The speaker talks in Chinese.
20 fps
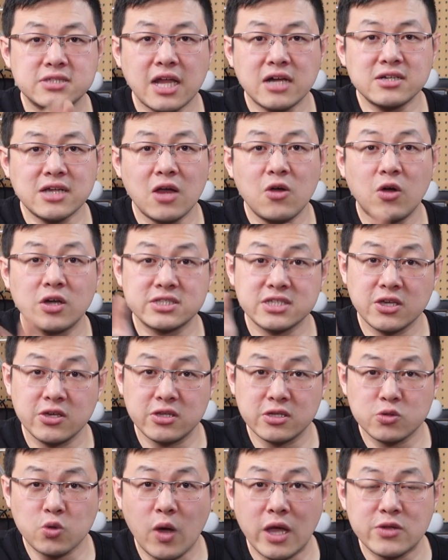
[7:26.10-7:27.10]
当然 h o s k
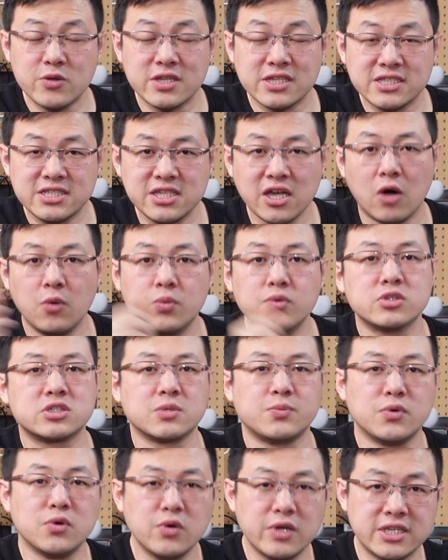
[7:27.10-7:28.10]
i 的团队的脚步
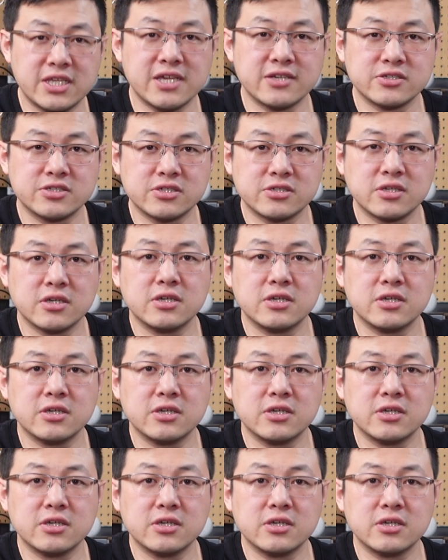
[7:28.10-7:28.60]
是不会停止